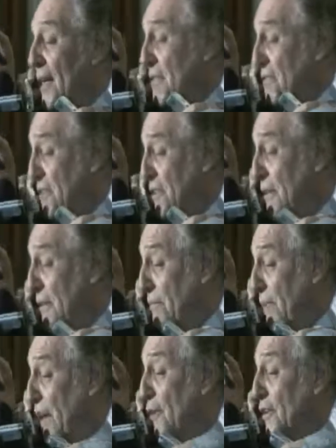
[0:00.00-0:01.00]
Yo
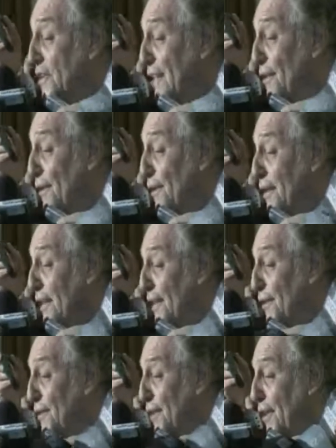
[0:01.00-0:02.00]
vengo diciendo, y lo dije el
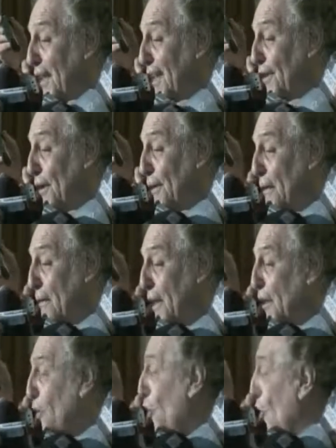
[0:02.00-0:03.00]
otro día, que creo que va a haber
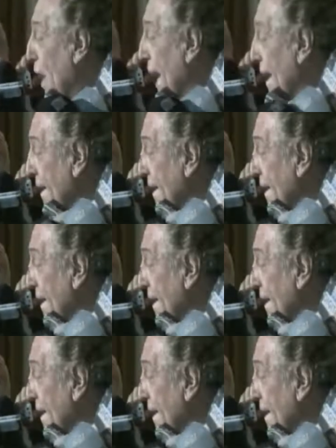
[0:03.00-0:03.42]
cola